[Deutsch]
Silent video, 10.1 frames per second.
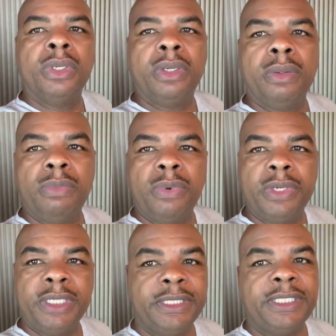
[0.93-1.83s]
Guten
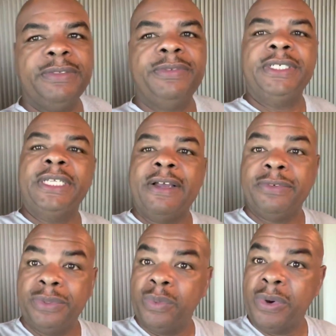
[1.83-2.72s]
Morgen, guten Abend,
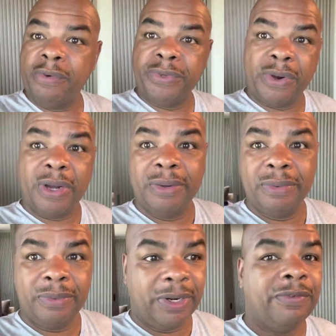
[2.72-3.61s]
guten Tag, wo immer ihr
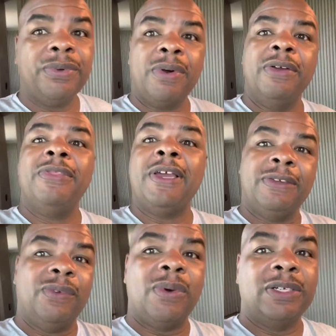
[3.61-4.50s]
seid, wann immer ihr
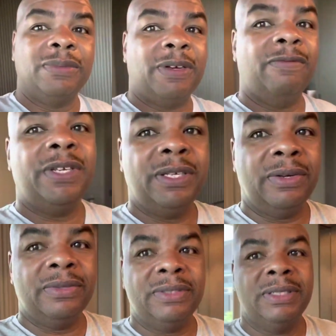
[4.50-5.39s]
seid. Danke, dass ihr
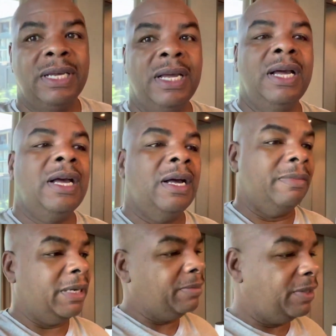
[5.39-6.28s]
meine Videos schaut.
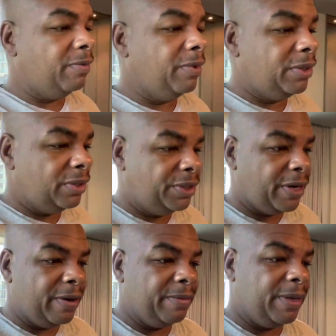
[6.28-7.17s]
Mein Name ist Da Vinci
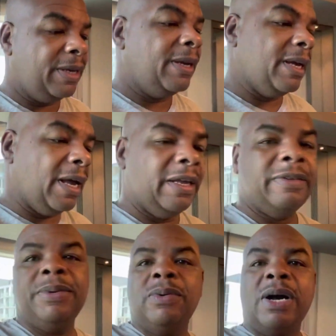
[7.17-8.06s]
Jeremy. Es
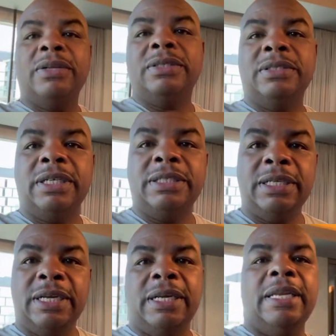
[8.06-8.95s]
ist eine Weile her, als ich
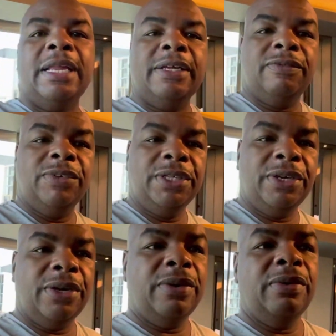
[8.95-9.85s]
das letzte Mal ein Video
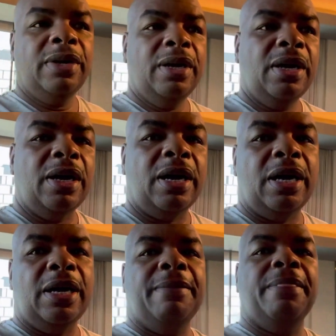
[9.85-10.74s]
gemacht habe.
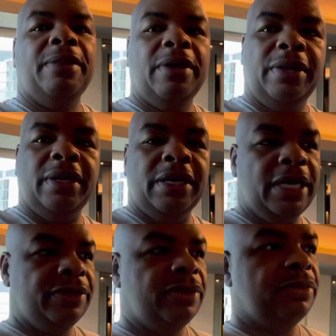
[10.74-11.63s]
Wie
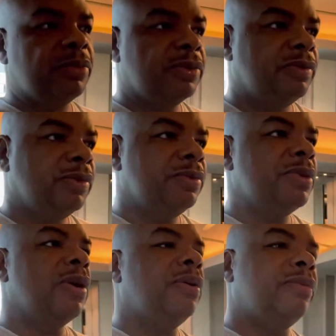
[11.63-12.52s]
viele von euch
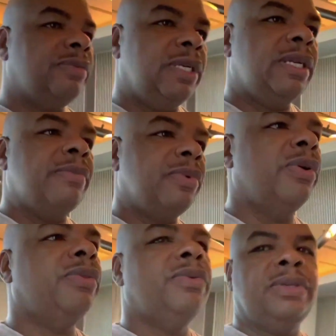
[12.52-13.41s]
wahrscheinlich wissen, habe ich
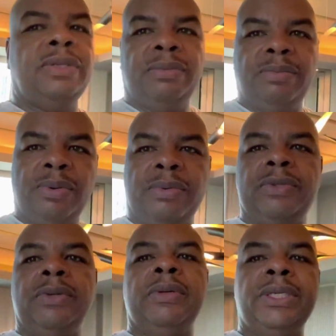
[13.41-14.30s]
momentan
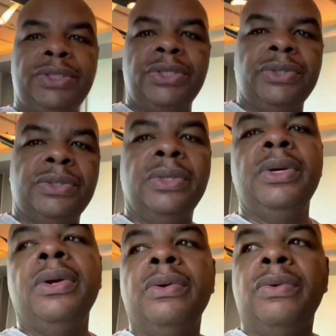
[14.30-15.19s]
persönliche Probleme
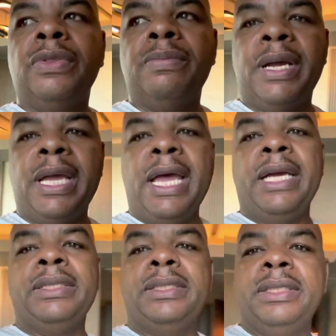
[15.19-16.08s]
mit meiner
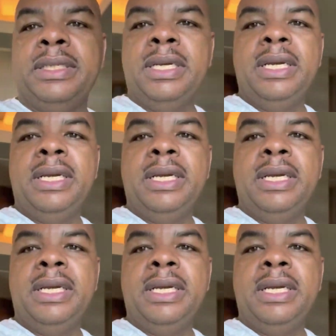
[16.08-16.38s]
Ex-Frau.